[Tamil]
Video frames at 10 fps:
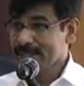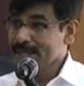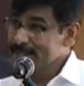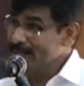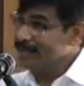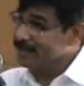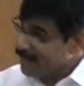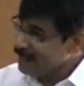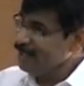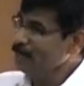என்கிற
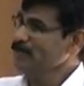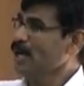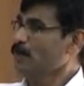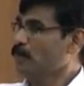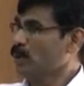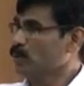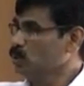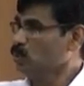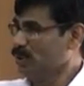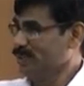எண்ணம் ஏற்படுவது
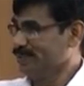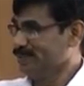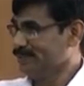உண்டு